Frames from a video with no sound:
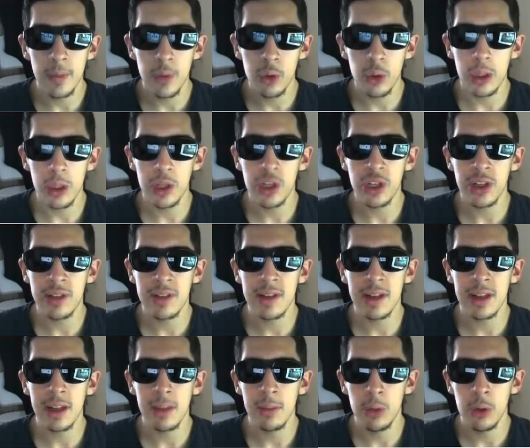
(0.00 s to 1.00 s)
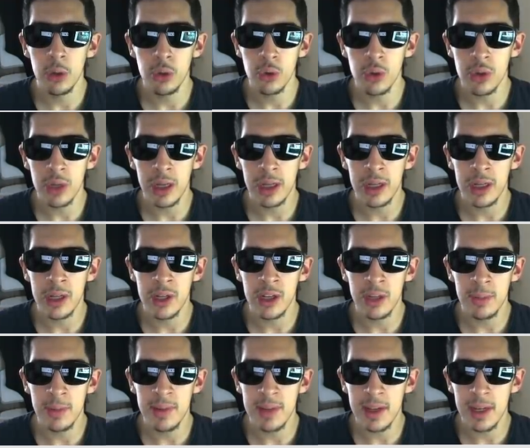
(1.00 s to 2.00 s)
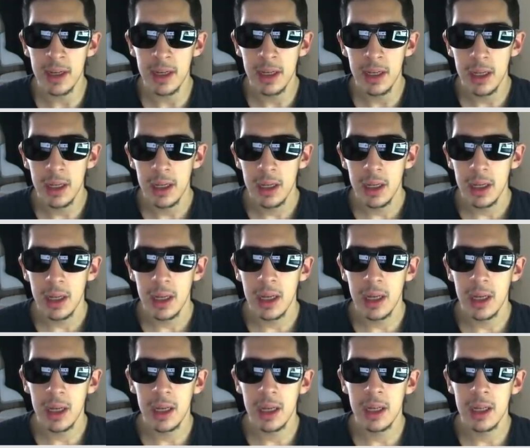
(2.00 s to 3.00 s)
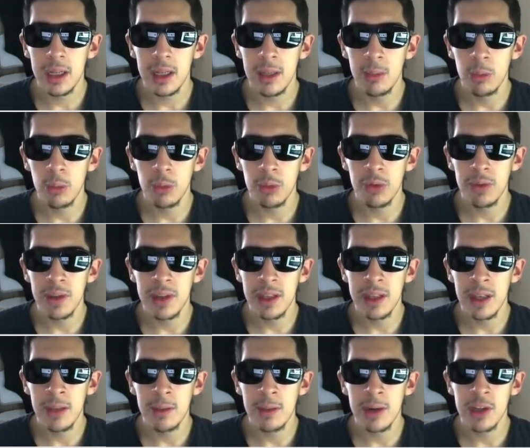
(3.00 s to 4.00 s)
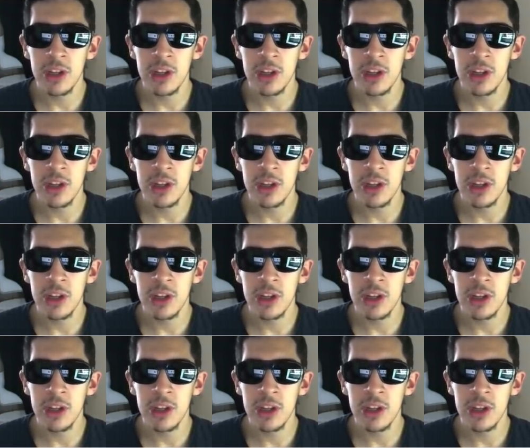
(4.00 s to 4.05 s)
Sol açıkta zaten biliyorsunuz arkadaşlar bize e, Team of the Week Neymar